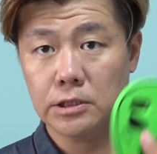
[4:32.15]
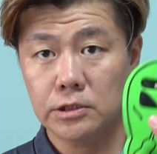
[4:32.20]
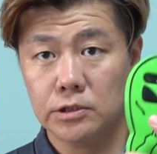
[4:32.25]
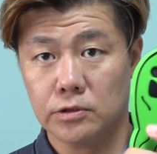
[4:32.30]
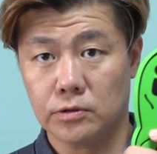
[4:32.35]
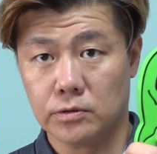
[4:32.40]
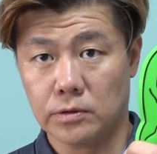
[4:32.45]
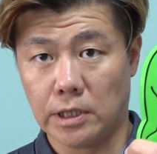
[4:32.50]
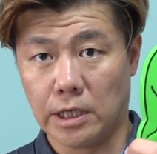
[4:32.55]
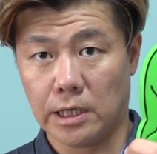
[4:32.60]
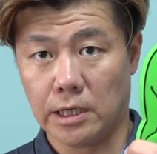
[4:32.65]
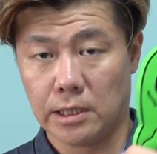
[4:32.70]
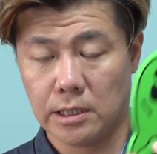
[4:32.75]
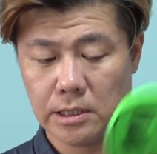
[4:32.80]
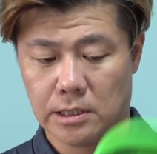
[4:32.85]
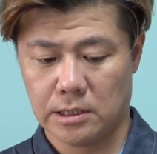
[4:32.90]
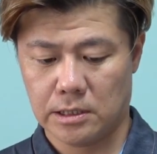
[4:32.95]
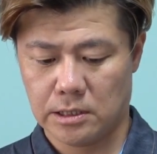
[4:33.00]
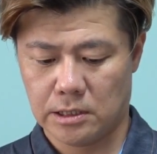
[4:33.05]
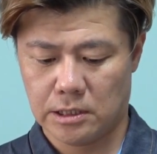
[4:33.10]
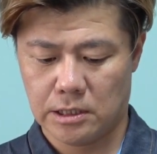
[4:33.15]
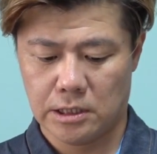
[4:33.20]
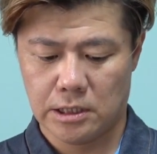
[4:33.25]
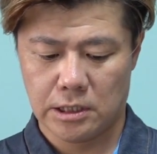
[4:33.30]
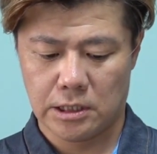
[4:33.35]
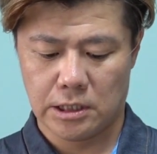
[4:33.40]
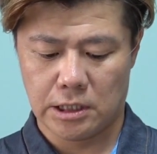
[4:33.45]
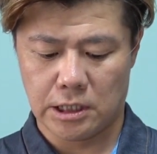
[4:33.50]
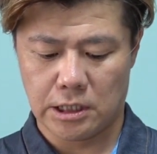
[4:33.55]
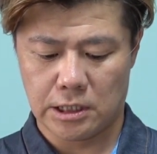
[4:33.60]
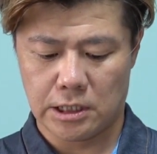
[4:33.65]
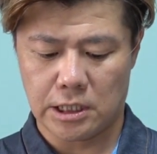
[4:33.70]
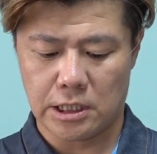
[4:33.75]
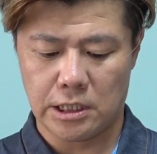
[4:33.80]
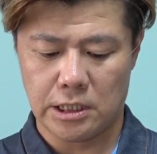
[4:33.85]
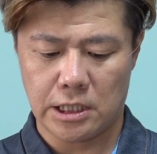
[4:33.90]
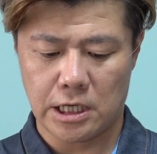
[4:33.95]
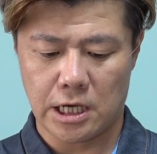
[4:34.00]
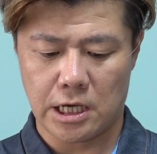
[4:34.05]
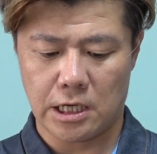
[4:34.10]
ちょっとね、携
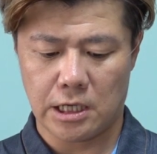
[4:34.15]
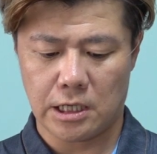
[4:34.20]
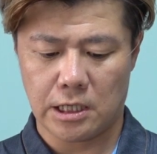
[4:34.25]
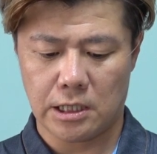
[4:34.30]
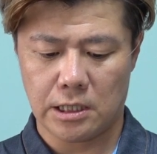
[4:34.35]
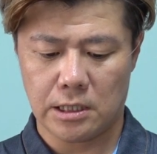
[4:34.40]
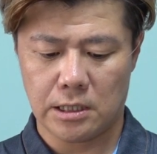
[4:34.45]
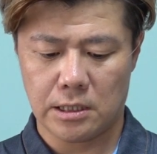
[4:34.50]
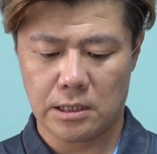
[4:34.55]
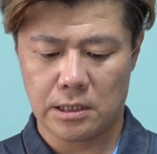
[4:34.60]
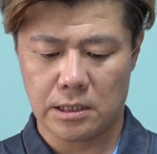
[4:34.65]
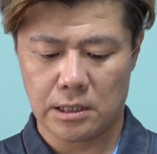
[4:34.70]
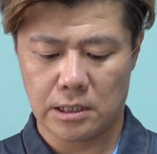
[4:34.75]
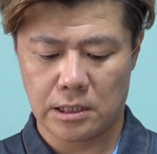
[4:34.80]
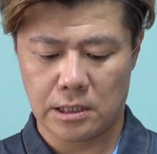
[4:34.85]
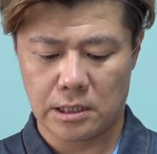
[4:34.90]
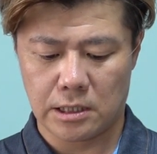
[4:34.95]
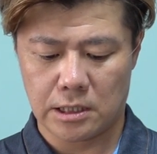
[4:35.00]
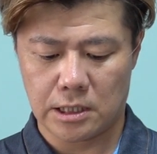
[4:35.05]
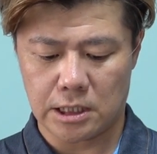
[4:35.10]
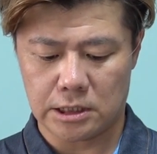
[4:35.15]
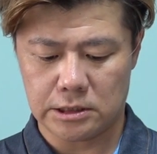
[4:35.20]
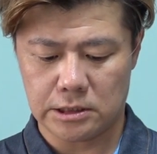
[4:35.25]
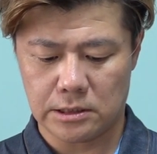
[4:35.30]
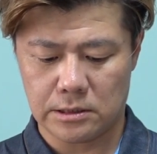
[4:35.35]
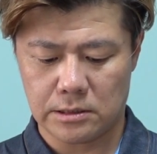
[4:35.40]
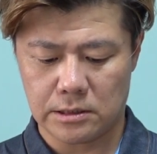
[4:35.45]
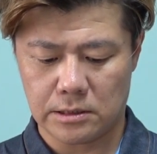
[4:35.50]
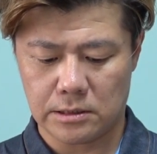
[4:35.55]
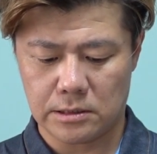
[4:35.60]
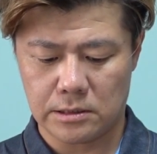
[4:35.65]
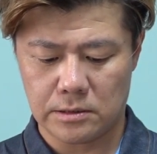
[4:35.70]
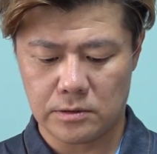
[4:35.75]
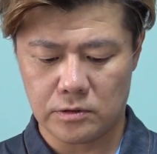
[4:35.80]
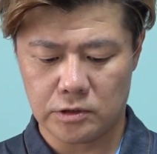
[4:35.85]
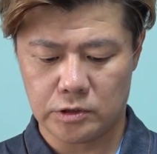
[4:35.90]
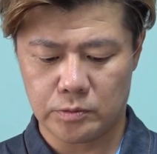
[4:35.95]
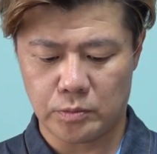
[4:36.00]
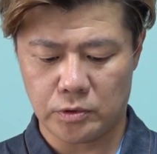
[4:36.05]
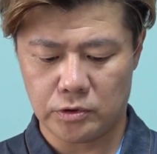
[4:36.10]
帯で、えー、
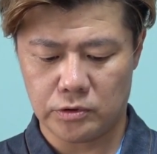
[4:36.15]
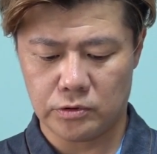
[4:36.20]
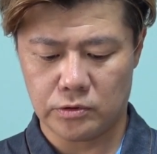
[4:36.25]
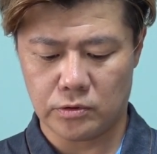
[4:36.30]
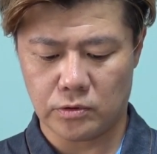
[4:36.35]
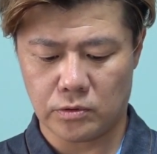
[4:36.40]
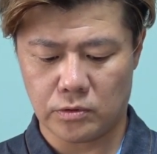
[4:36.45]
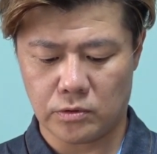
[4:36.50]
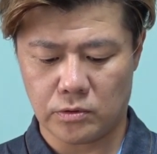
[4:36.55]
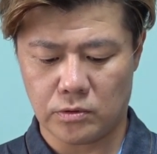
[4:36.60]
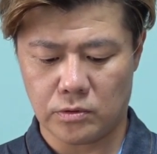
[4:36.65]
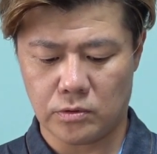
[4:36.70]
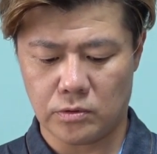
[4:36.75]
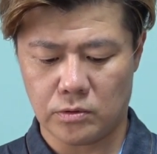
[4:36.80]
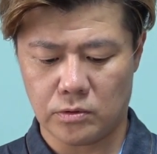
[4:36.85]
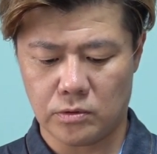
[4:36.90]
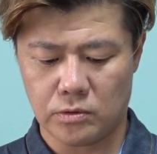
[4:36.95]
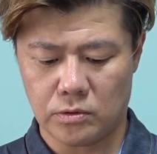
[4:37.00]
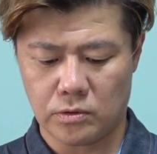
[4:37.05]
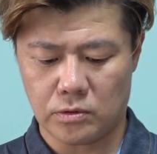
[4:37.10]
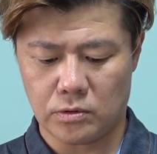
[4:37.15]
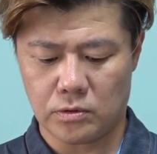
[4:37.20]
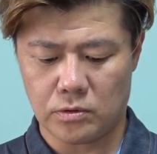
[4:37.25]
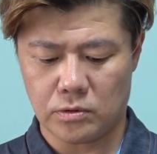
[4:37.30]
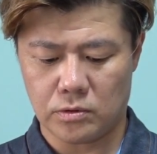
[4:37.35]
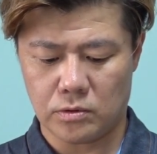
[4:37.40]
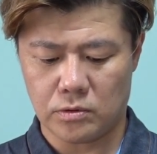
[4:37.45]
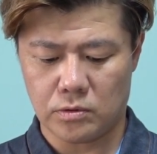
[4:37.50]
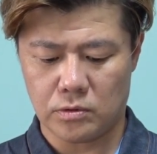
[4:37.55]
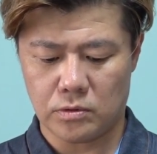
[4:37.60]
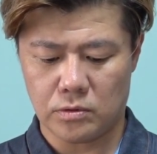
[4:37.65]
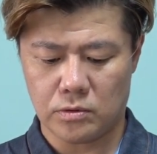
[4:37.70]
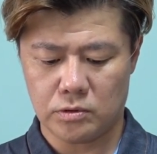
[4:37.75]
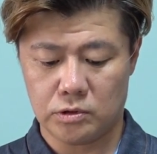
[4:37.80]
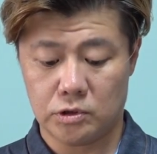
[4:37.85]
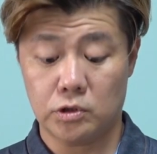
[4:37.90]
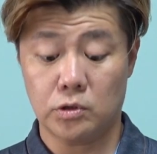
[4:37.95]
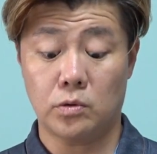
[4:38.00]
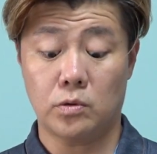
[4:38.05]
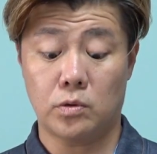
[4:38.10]
ガゼッタ・デ・ロスポルトの
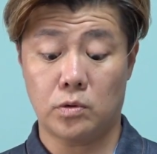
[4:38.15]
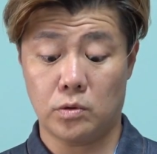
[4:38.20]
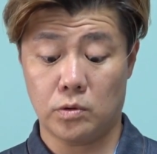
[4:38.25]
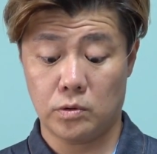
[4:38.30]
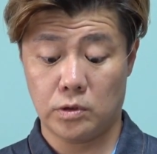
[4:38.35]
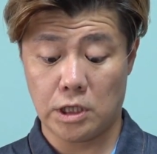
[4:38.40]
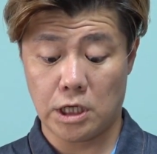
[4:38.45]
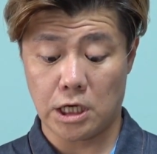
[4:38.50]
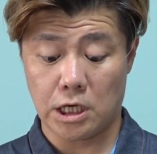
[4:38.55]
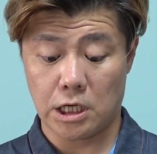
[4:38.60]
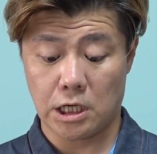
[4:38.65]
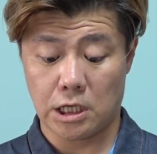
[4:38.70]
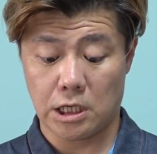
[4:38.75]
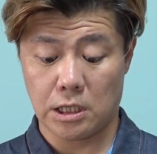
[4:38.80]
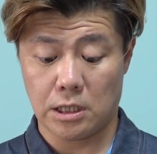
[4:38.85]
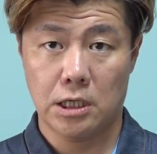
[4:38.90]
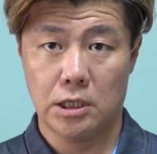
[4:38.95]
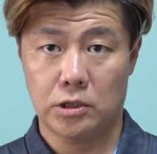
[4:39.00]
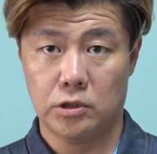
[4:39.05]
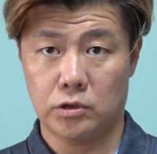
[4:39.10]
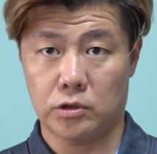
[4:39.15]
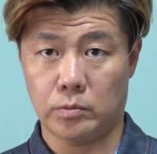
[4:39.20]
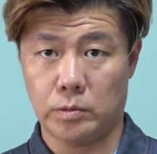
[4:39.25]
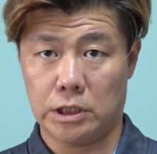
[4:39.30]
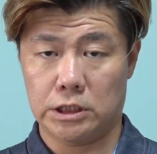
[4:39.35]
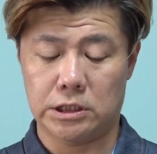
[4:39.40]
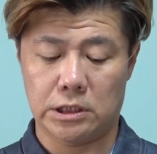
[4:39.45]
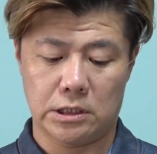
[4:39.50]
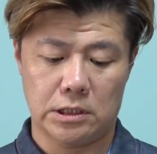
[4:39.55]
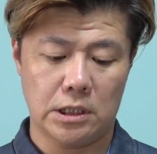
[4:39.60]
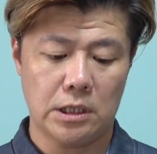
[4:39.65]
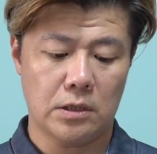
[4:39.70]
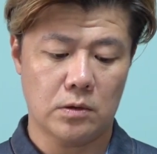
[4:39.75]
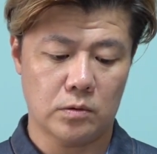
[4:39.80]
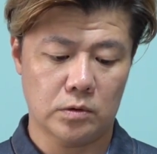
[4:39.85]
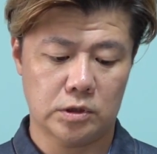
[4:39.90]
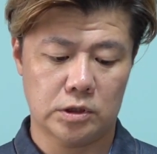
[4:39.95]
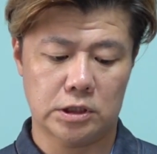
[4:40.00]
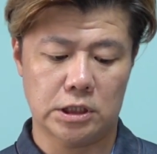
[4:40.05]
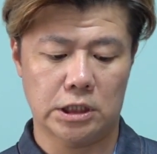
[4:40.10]
情報で、ちょっと皆さんにね、
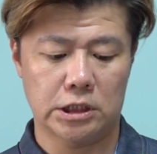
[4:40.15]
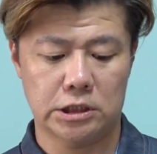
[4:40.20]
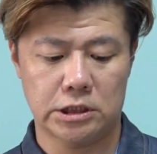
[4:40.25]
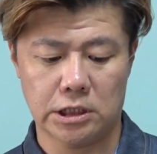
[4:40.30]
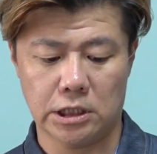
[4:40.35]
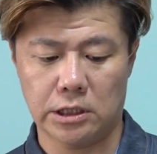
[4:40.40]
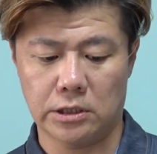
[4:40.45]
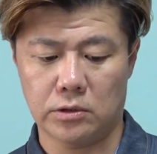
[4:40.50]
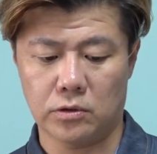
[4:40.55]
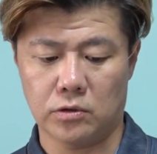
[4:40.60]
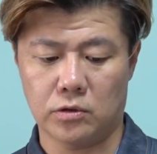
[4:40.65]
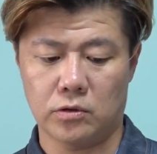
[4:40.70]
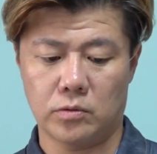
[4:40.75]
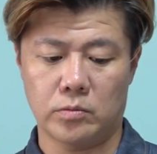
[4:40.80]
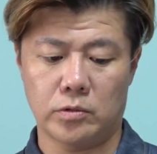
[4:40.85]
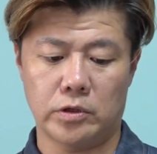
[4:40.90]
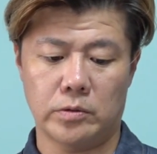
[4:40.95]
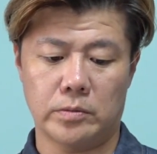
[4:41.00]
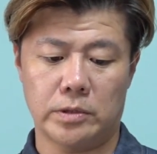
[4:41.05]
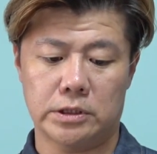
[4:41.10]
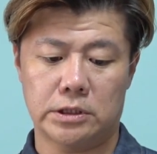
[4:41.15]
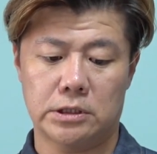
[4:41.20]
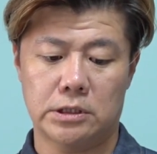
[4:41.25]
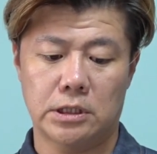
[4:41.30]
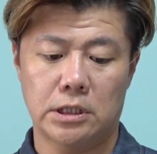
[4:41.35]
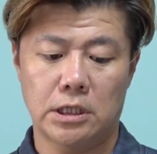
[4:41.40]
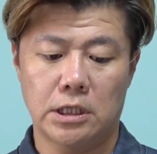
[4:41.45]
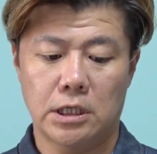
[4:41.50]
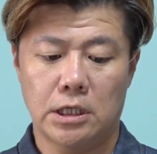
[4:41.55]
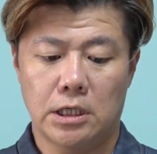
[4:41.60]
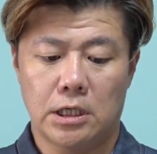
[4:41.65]
お伝えしたいと思います。